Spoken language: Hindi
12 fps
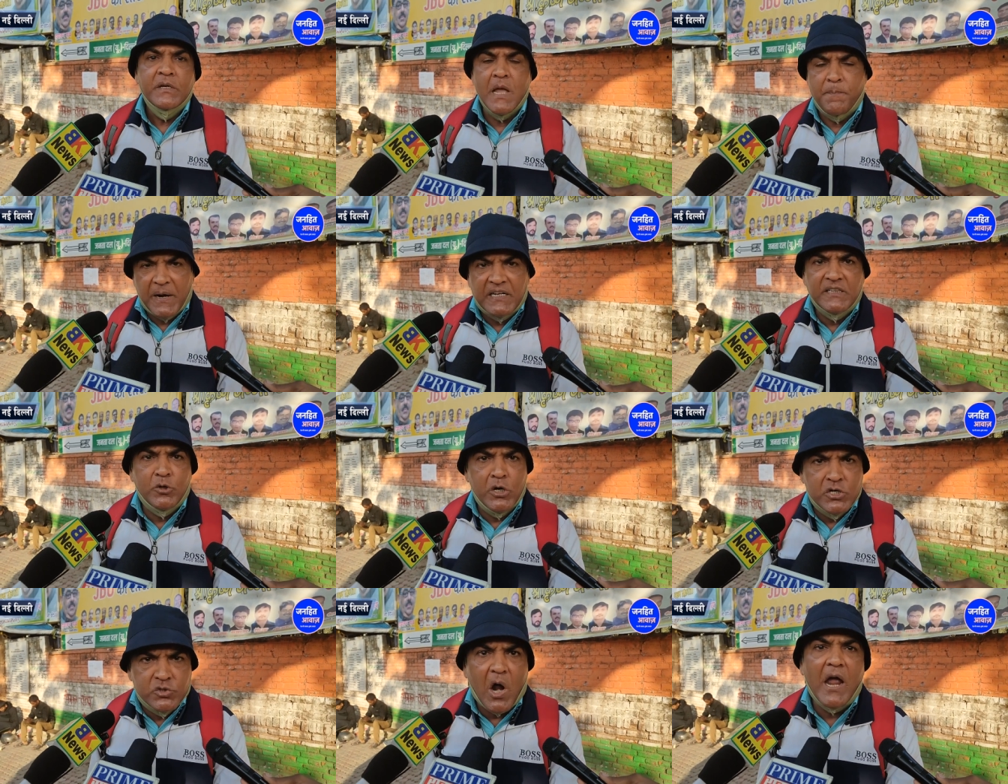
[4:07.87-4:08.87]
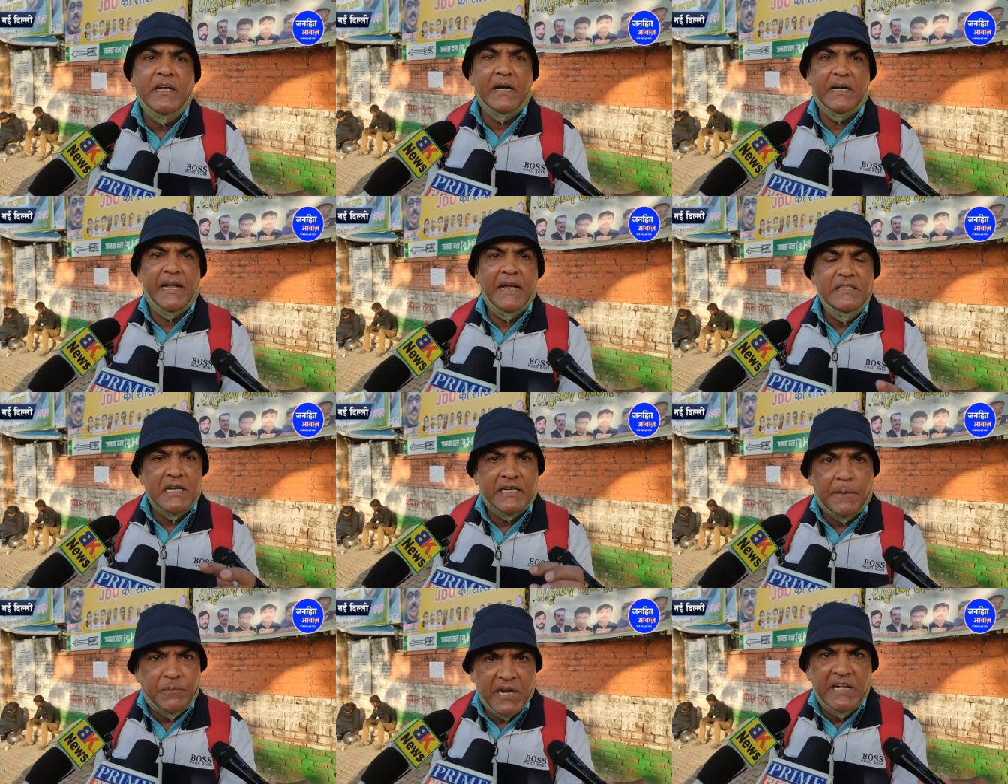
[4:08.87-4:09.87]
ये प्रकृति को डिस्ट्रॉय कर रहे हैं ये
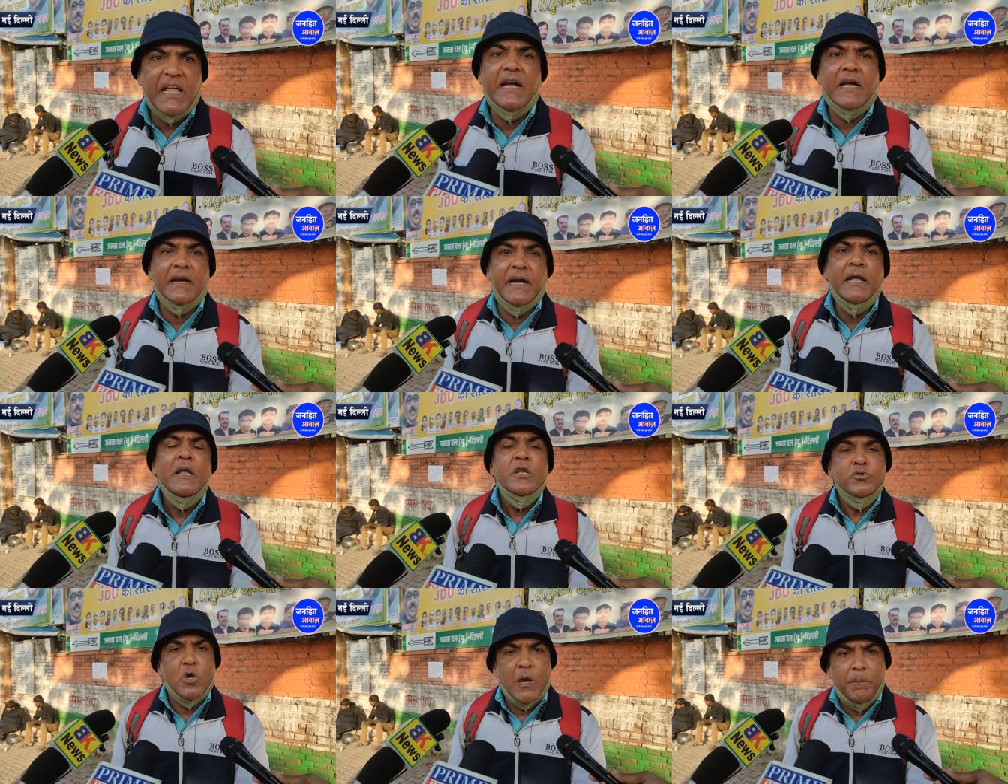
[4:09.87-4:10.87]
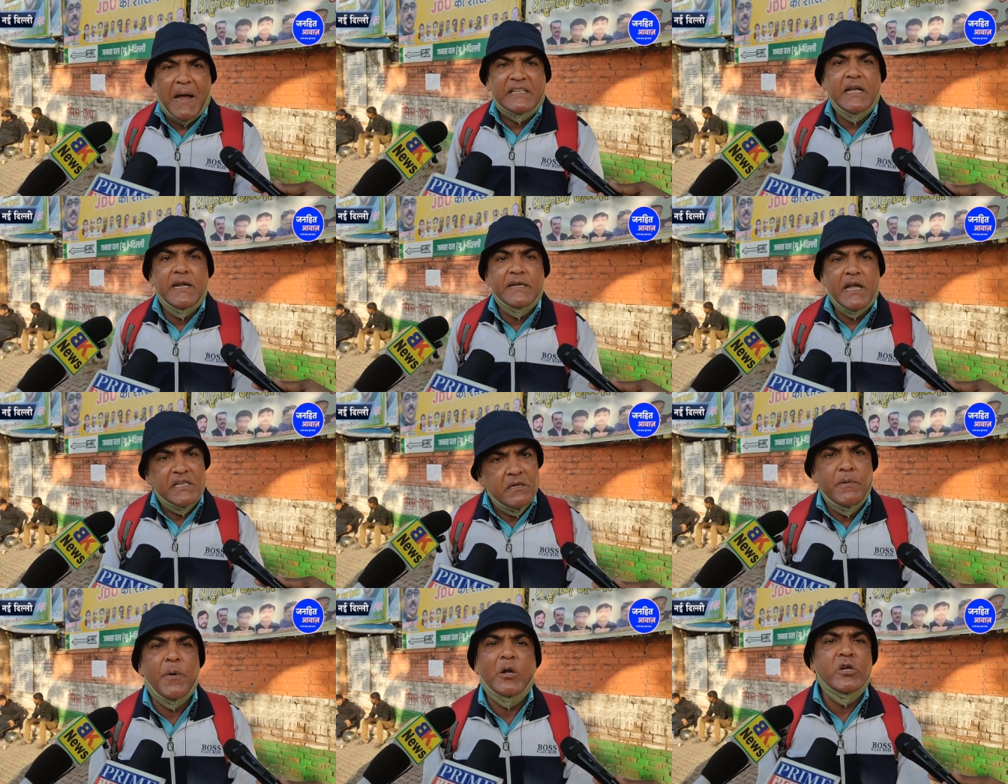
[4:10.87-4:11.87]
करप्ट नेता कर रहे हैं जो कि पैसे लेके किसी
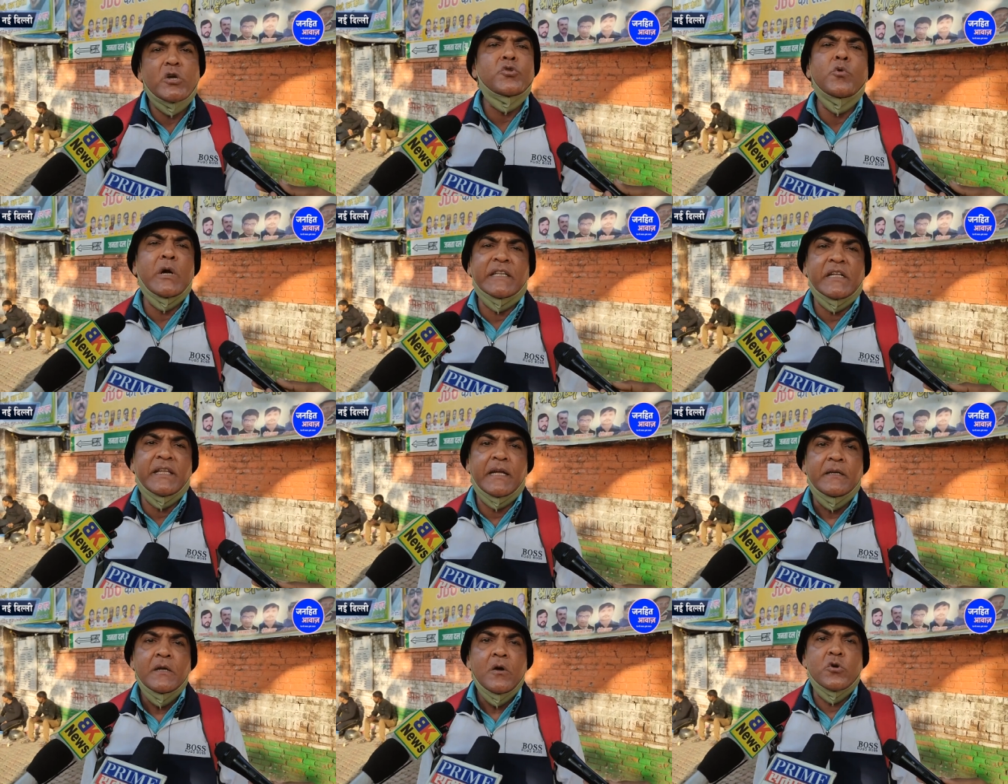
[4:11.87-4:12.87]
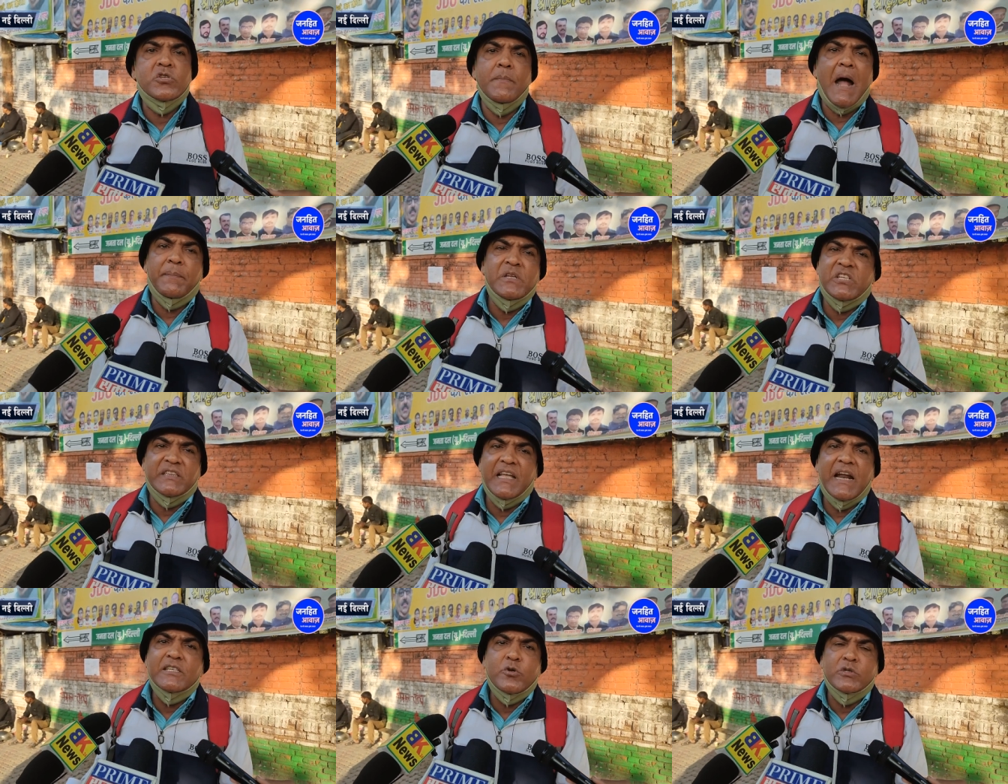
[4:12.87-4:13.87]
भी प्रोजेक्ट को शुरू कर देते हैं उसके बाद में
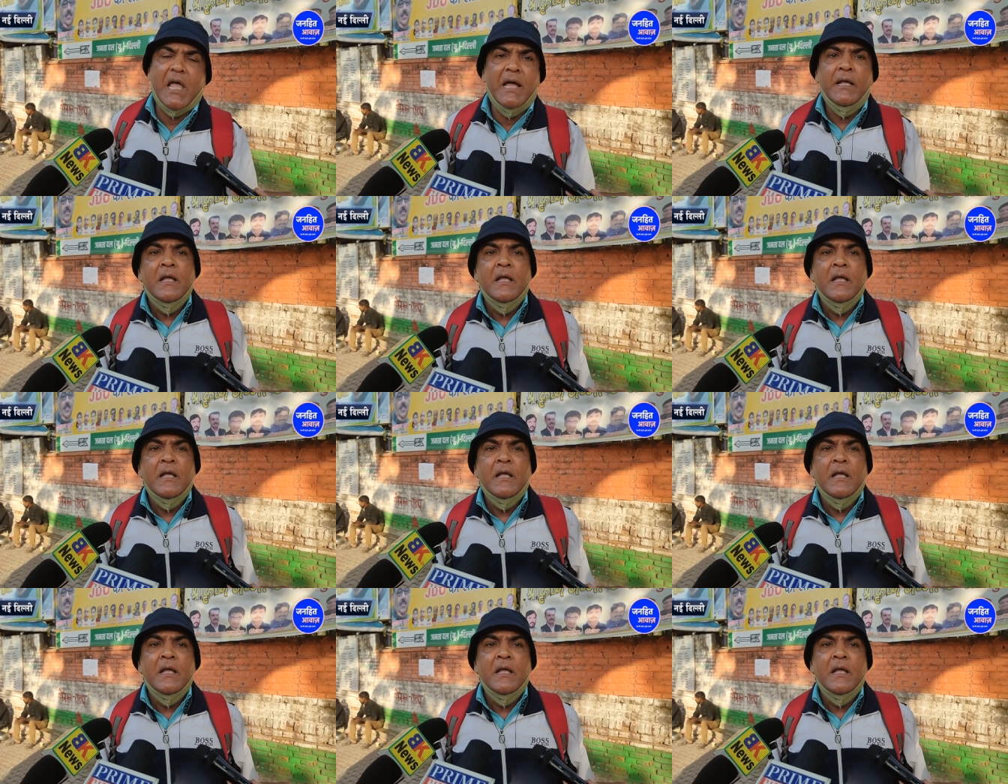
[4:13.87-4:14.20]
सत्यानाश होता है